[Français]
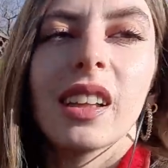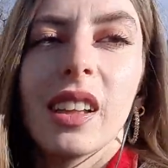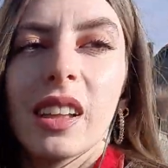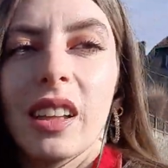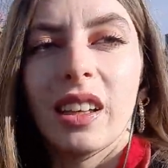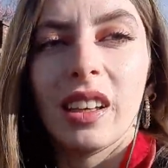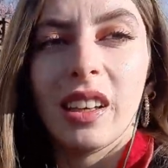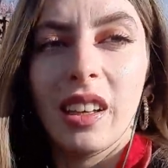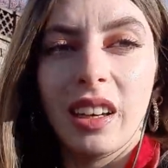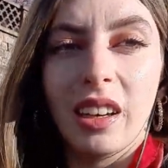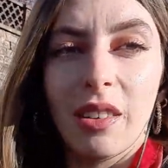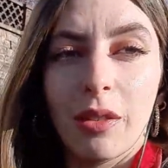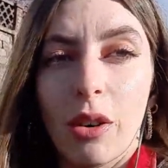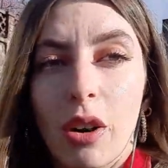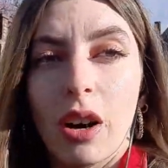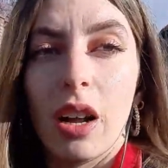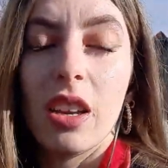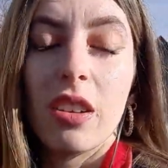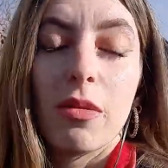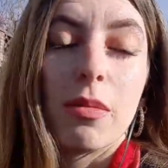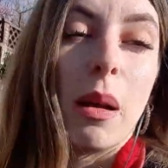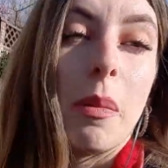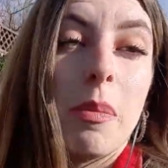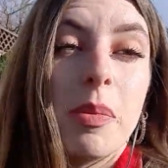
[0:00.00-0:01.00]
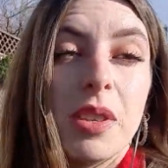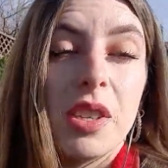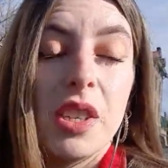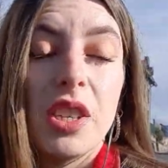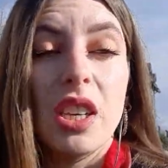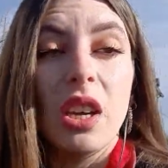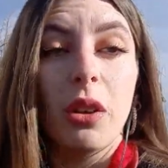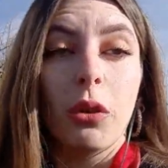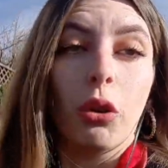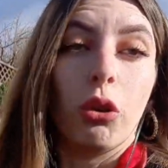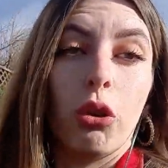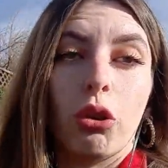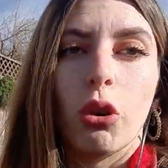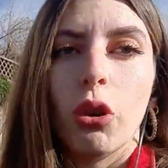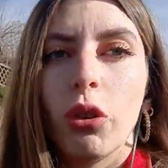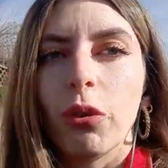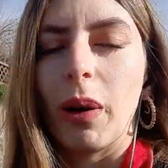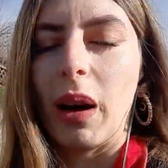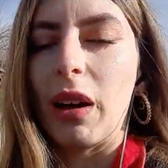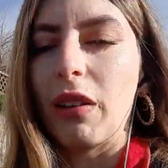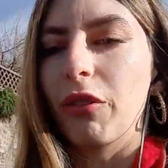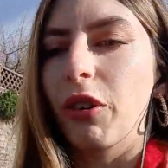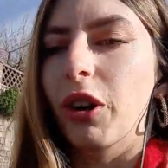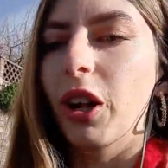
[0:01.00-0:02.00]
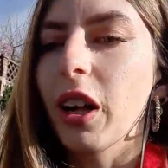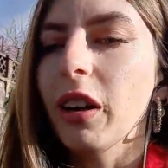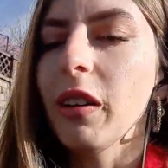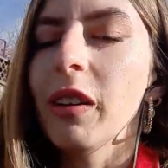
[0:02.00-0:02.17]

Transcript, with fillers: et voilà, aller chez ma psy et d'autres choses. Bref, voilà.